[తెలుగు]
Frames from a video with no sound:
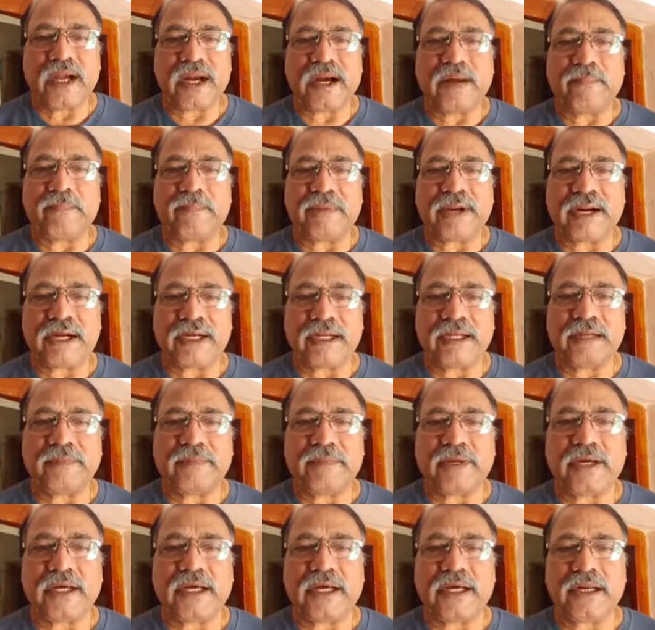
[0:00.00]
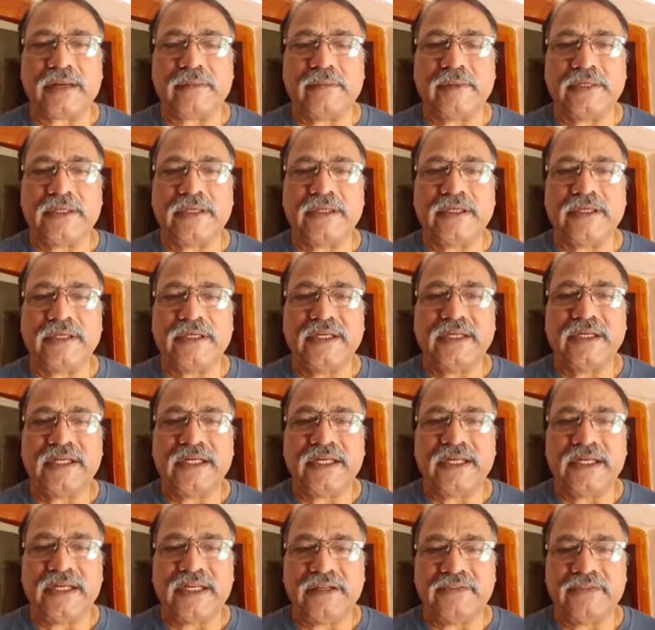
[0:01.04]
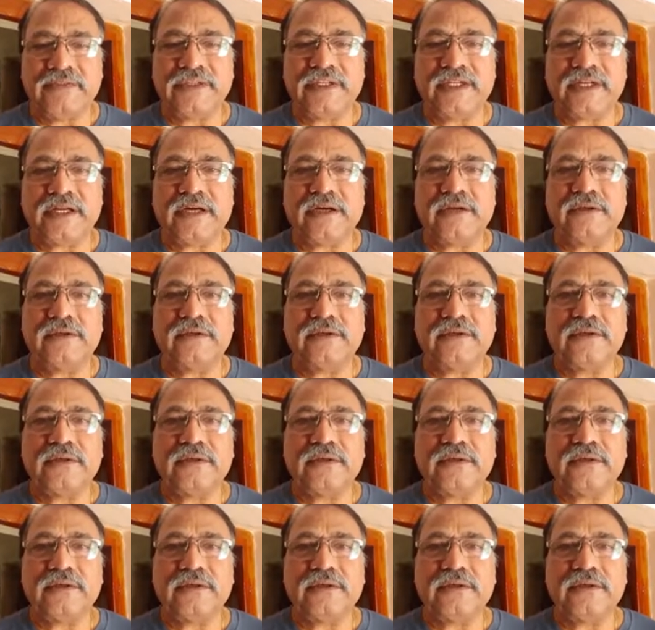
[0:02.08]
ఆ ప్రకటన ప్రకారమే డివిజన్లలో